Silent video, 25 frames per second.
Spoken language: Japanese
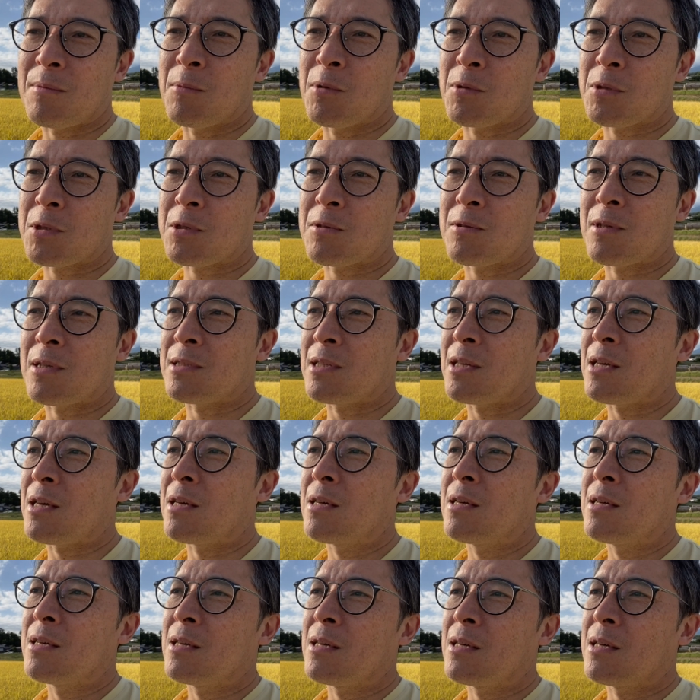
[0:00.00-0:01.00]
もしくはね、
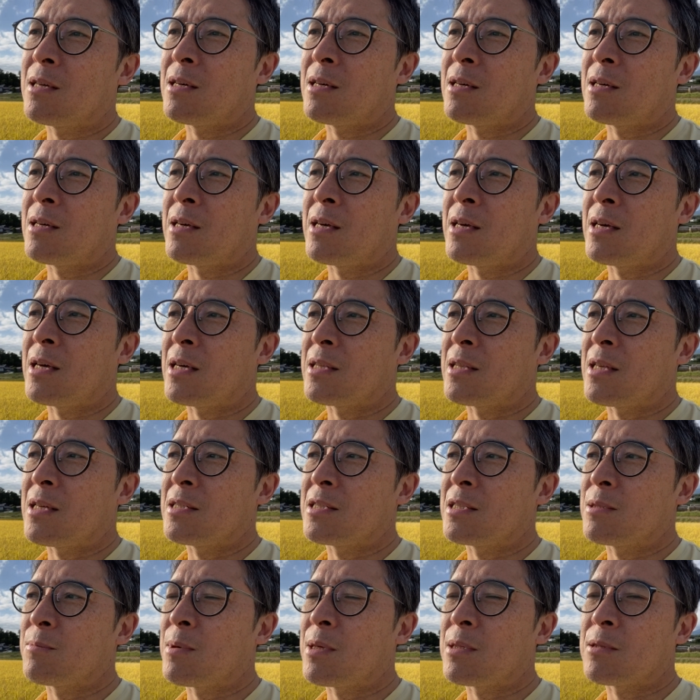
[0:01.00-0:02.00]
えー、平野で
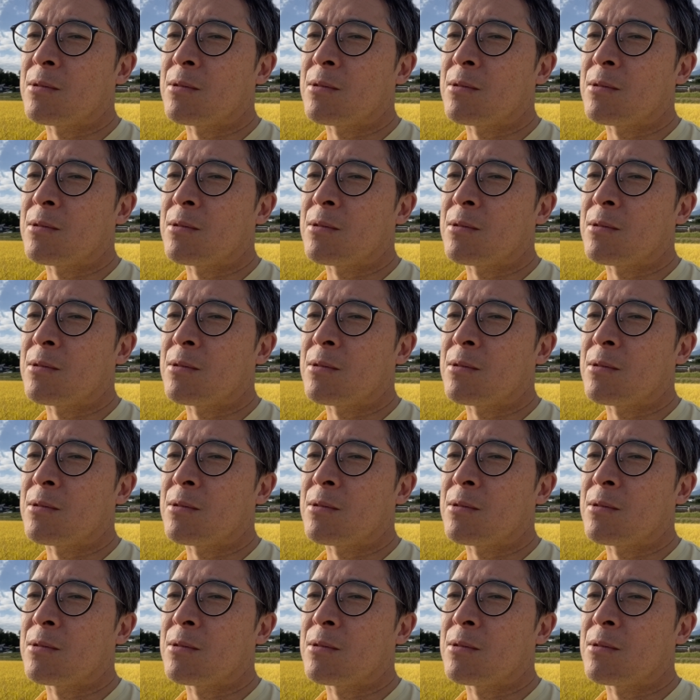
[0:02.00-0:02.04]
一面